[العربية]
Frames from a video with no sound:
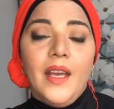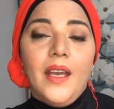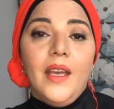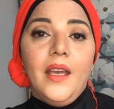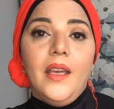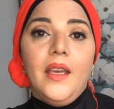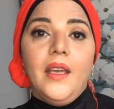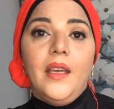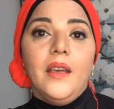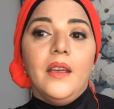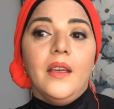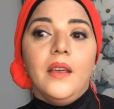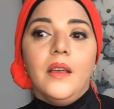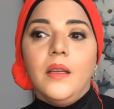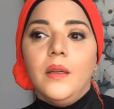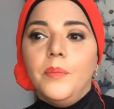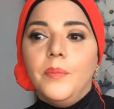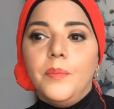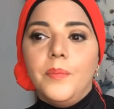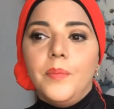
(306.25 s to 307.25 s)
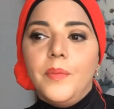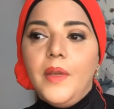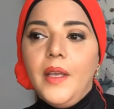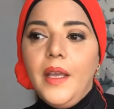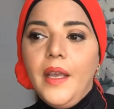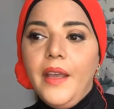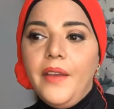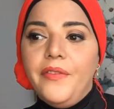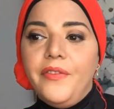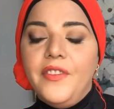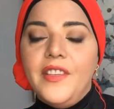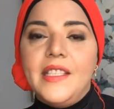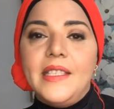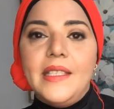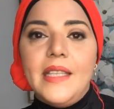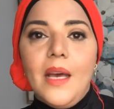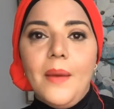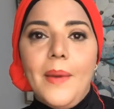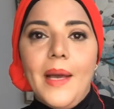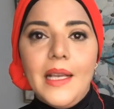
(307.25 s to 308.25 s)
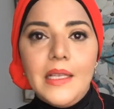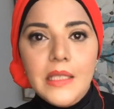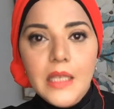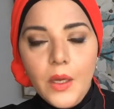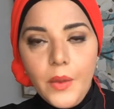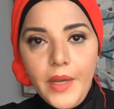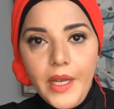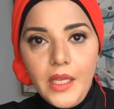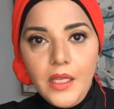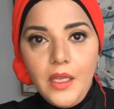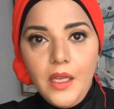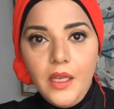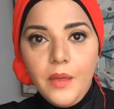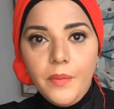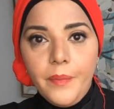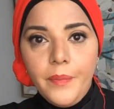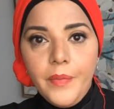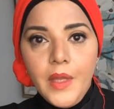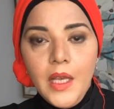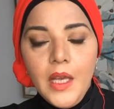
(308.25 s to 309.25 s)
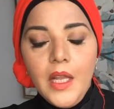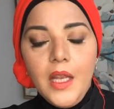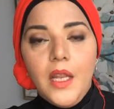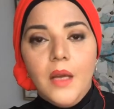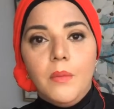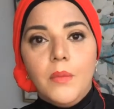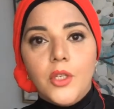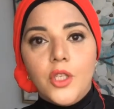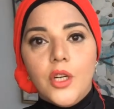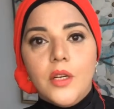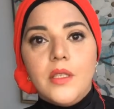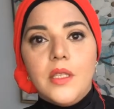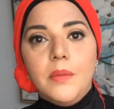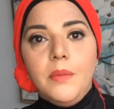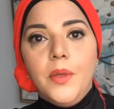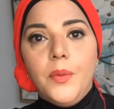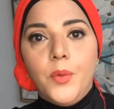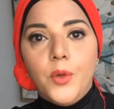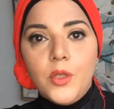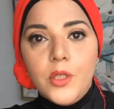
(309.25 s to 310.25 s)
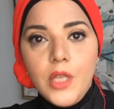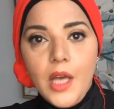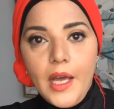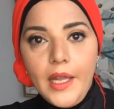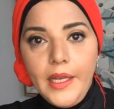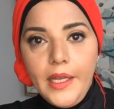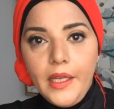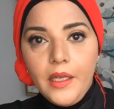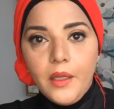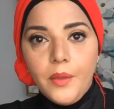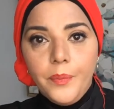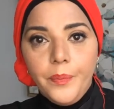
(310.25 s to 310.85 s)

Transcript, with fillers: آه في السبع ثواني لما شخص بيبص علينا